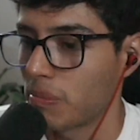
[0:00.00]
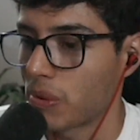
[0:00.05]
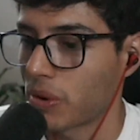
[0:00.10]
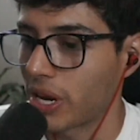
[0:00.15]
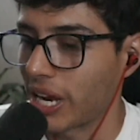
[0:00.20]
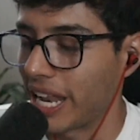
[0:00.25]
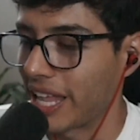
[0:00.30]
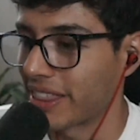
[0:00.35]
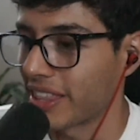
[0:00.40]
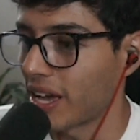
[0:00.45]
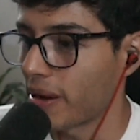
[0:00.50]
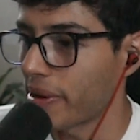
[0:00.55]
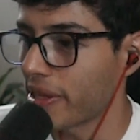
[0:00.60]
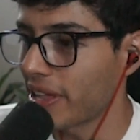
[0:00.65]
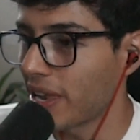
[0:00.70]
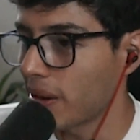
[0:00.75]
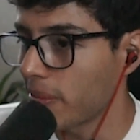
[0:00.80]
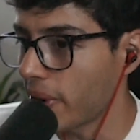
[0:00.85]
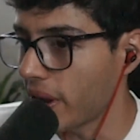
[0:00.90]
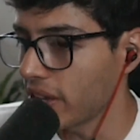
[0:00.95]
porque le andaba
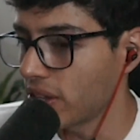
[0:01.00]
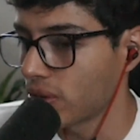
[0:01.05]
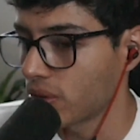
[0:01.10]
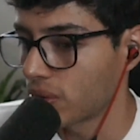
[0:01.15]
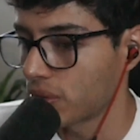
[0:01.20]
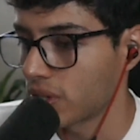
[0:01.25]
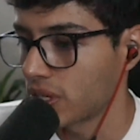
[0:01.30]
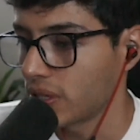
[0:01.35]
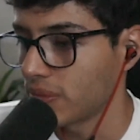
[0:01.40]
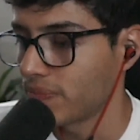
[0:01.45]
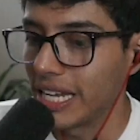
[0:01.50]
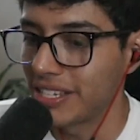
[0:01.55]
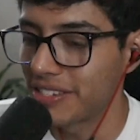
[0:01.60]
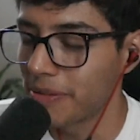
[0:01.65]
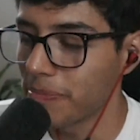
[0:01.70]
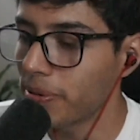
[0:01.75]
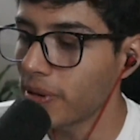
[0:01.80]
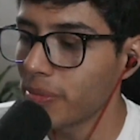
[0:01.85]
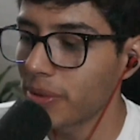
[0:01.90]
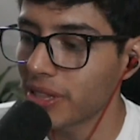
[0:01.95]
del baño, güey, y
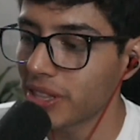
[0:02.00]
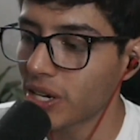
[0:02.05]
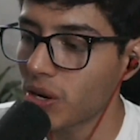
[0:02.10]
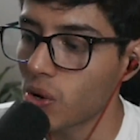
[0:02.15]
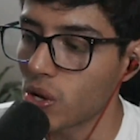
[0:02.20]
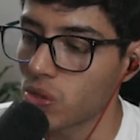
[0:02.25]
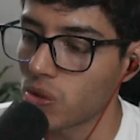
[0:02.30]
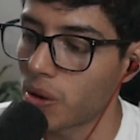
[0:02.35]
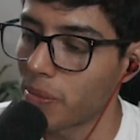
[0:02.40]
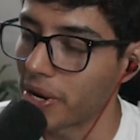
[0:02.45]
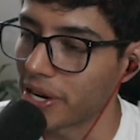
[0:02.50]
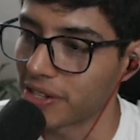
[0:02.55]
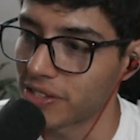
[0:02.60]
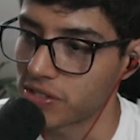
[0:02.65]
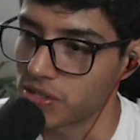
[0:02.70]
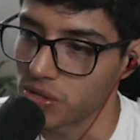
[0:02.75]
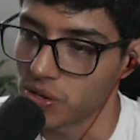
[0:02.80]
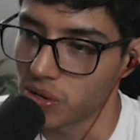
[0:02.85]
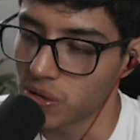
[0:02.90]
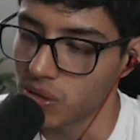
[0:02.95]
simplemente cuando
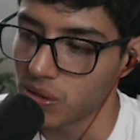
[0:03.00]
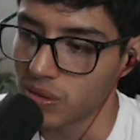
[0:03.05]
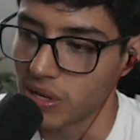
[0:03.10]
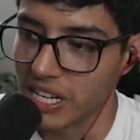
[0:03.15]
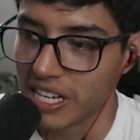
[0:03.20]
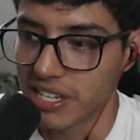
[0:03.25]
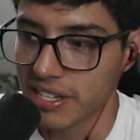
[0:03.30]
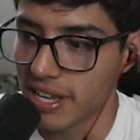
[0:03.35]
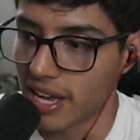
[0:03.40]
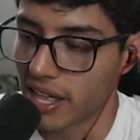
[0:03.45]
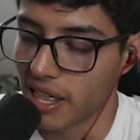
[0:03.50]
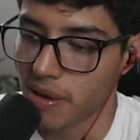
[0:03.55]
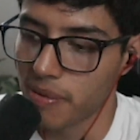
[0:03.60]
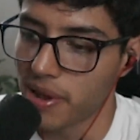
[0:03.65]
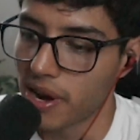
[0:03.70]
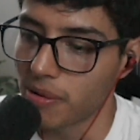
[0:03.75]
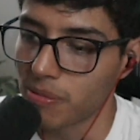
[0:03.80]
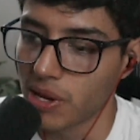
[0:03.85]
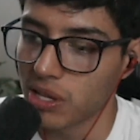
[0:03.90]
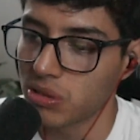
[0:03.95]
amaneció ha de haber
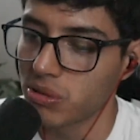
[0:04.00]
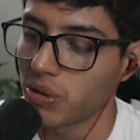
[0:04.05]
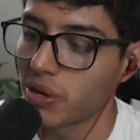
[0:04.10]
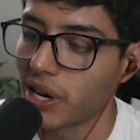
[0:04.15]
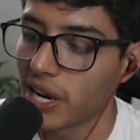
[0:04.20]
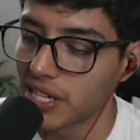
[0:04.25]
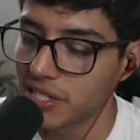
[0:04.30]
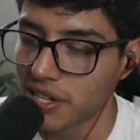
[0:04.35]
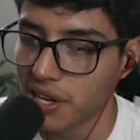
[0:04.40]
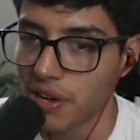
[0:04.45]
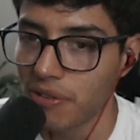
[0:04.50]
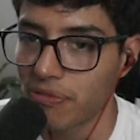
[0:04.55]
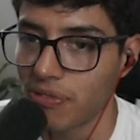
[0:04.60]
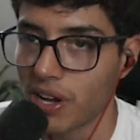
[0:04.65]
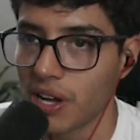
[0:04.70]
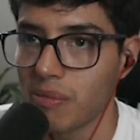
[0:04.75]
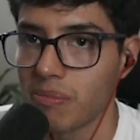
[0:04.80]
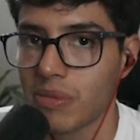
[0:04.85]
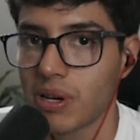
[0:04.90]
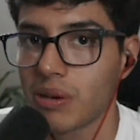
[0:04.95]
abierto el
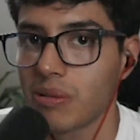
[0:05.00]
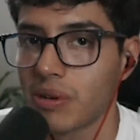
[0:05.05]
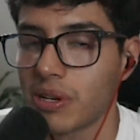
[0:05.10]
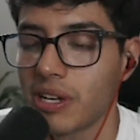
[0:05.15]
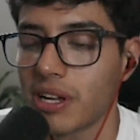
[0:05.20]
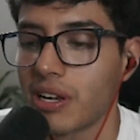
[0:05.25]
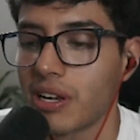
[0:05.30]
SFM, güey,